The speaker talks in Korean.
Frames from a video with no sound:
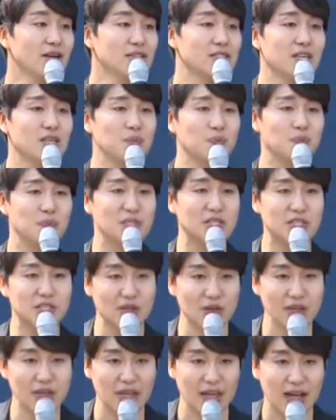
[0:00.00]
쟨
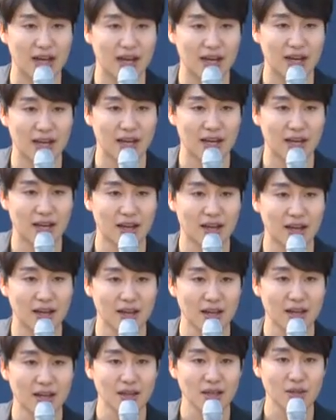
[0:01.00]
미쳤다
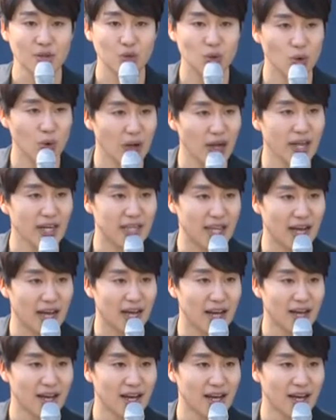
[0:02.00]

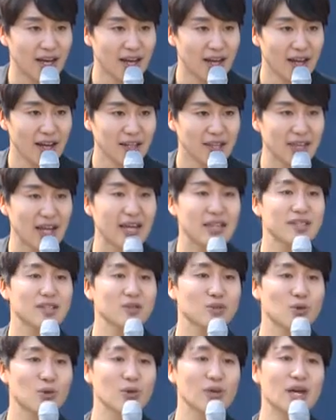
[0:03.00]
또라이다
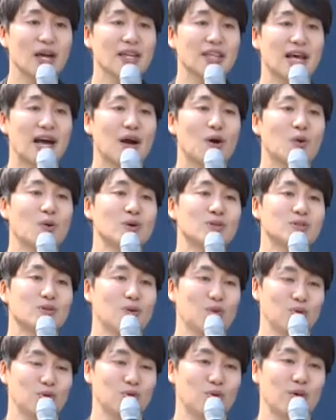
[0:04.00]
라는 소리가 나올
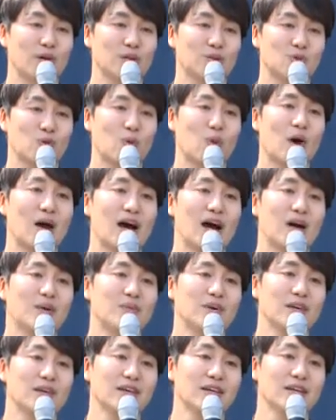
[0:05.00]
정도의
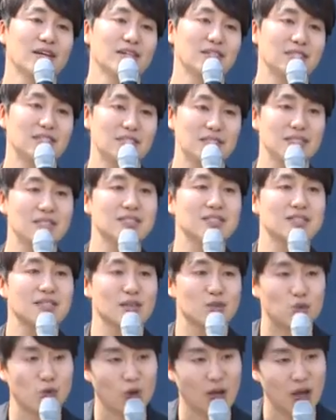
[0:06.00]
좋아함이
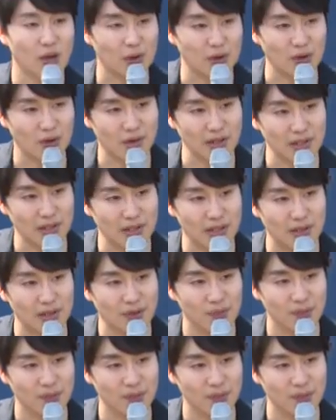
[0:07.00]
진짜 좋아함인것 같아요.